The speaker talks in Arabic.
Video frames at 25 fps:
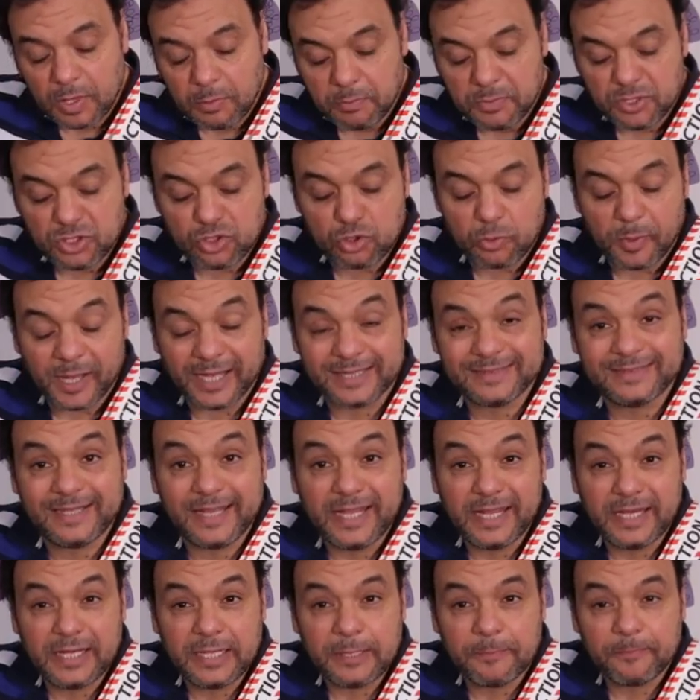بالصباع
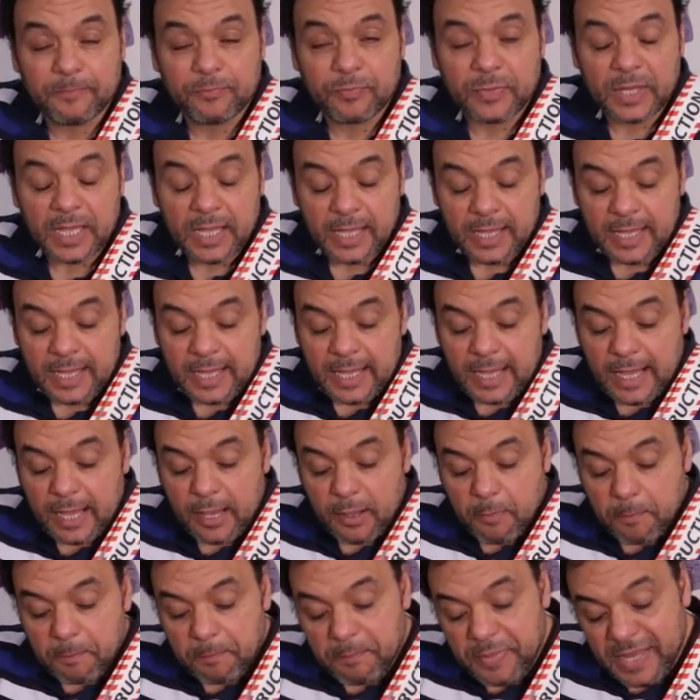الثاني
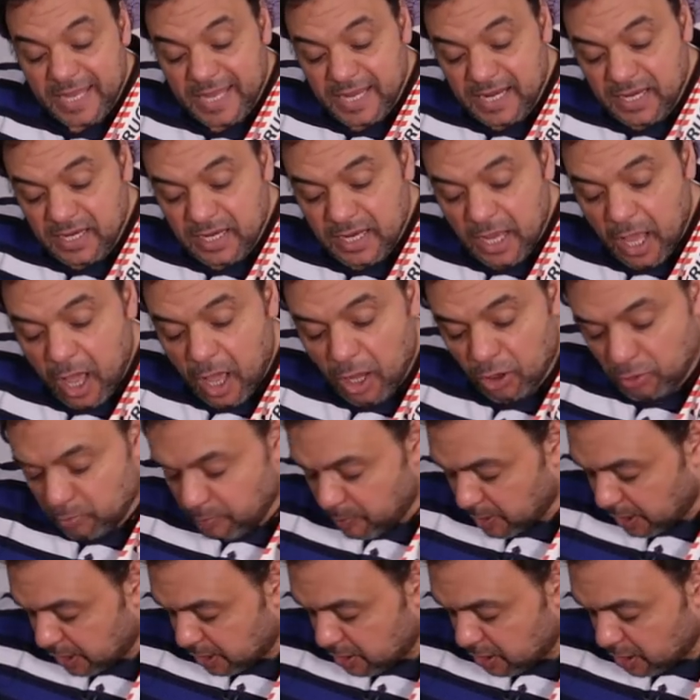بين
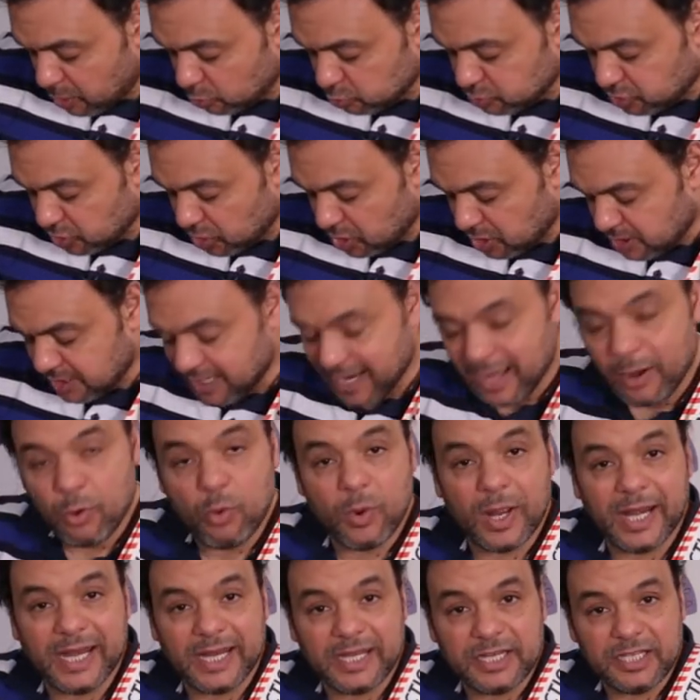اربع اوتار
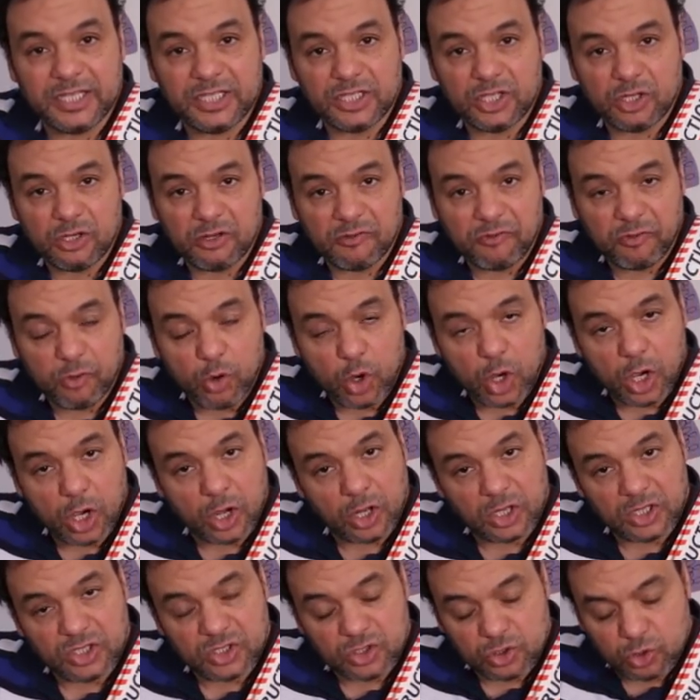الاولانيين اللي فوق
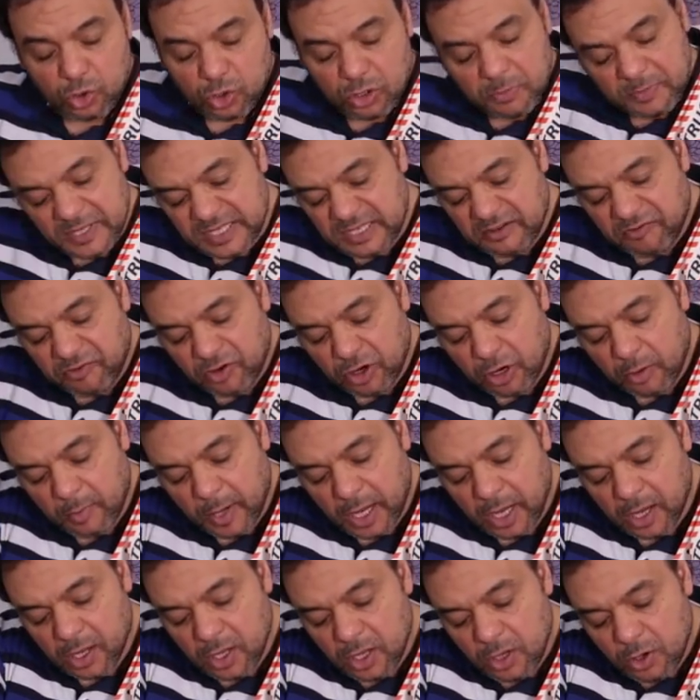خالص دول مسافه
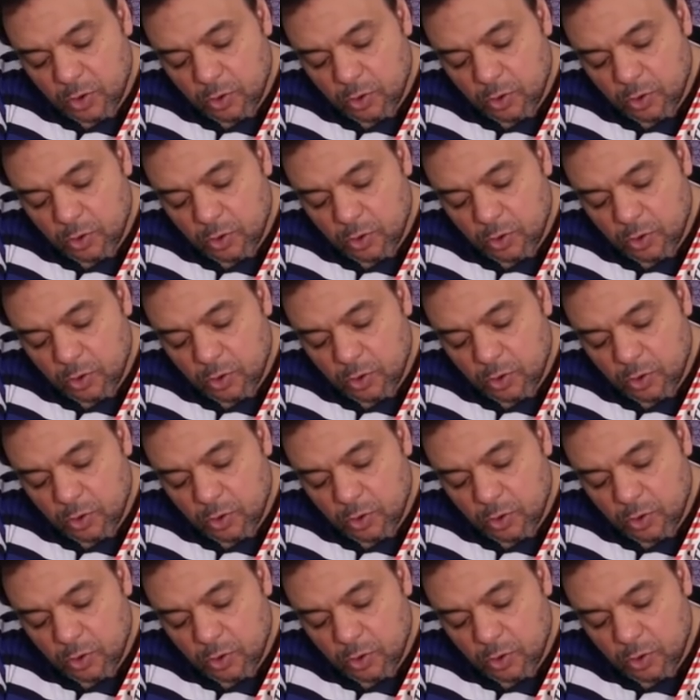رابعه